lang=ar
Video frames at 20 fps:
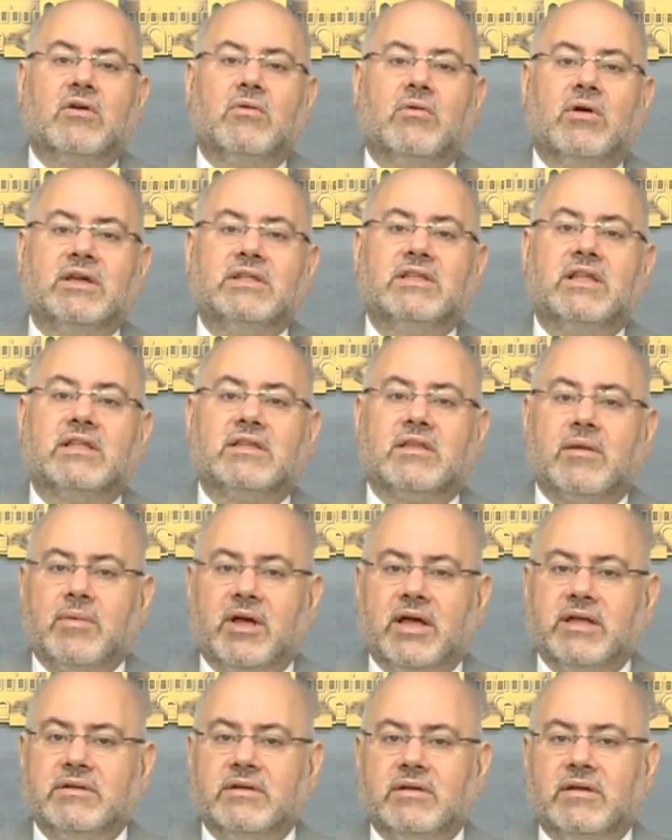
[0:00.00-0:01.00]
وهذا
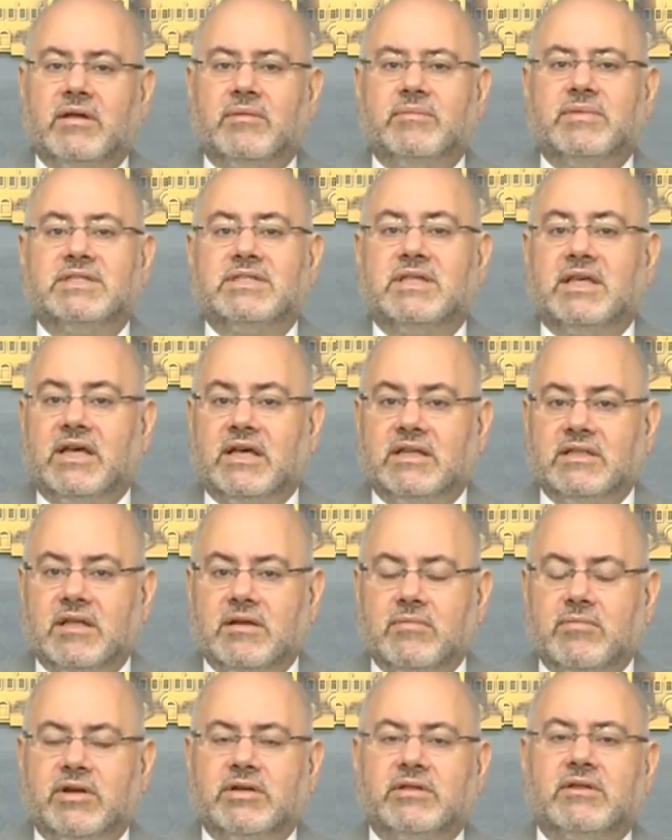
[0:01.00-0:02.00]
طبعا بيساعد
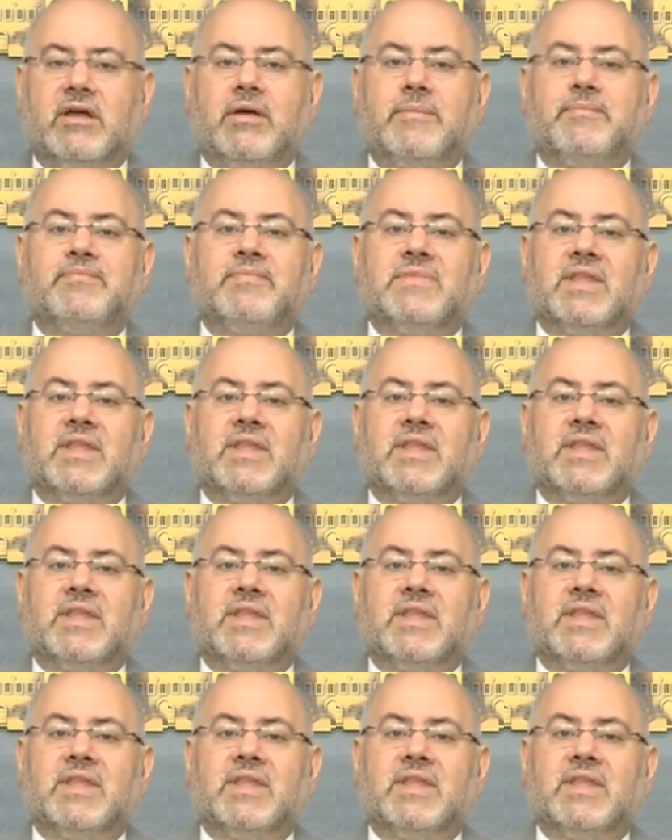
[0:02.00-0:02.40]
المرضى